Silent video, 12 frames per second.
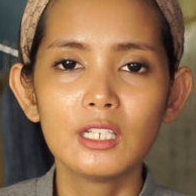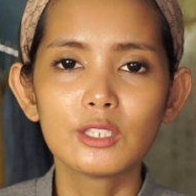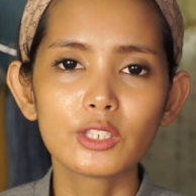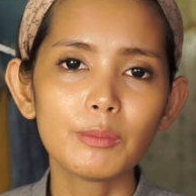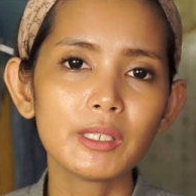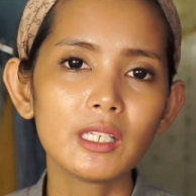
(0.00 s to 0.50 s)

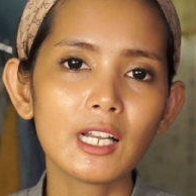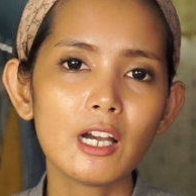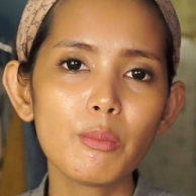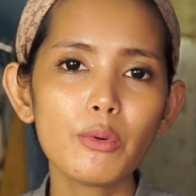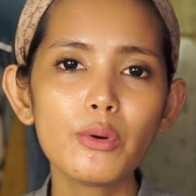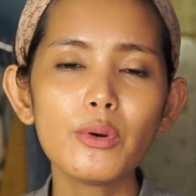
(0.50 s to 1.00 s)
So bagi
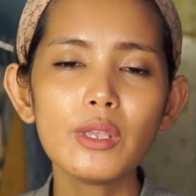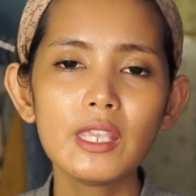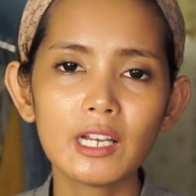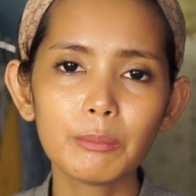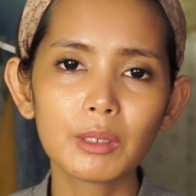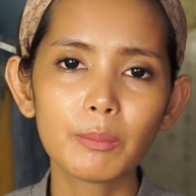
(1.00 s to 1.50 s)
kamu
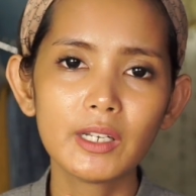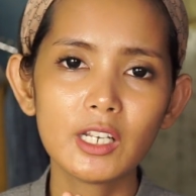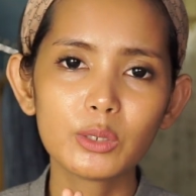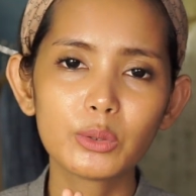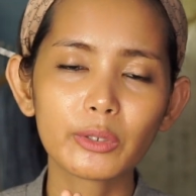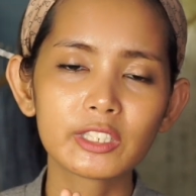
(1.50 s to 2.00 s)
yang
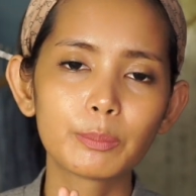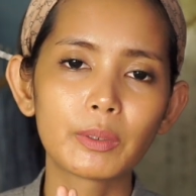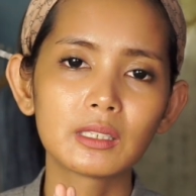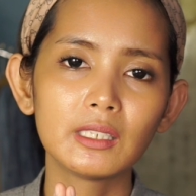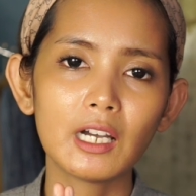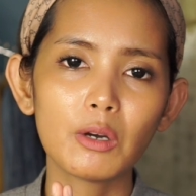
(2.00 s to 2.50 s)
berbadan kurus
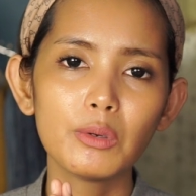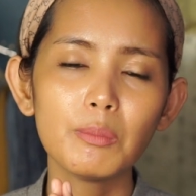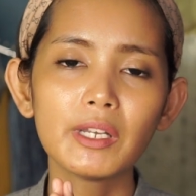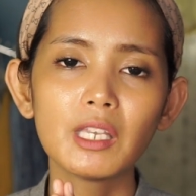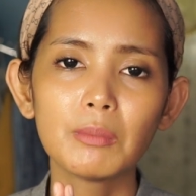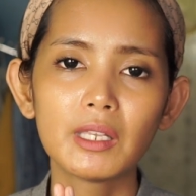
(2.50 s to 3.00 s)
seperti aku,
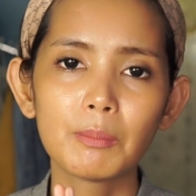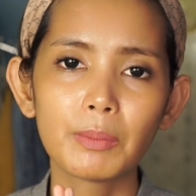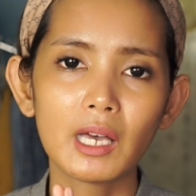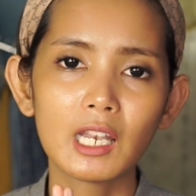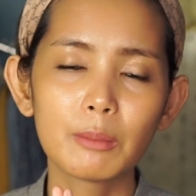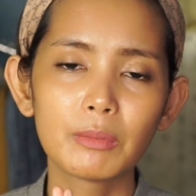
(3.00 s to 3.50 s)
bagaimana
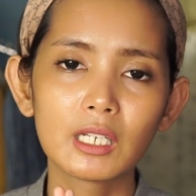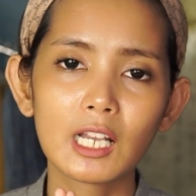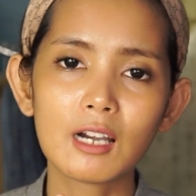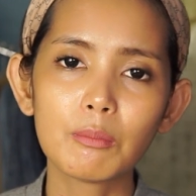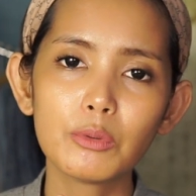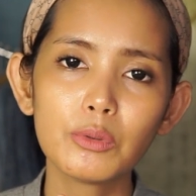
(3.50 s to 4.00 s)
pengalaman
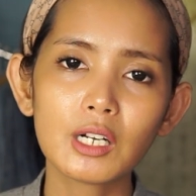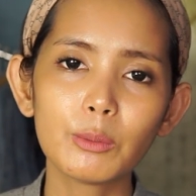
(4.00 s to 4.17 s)
kamu?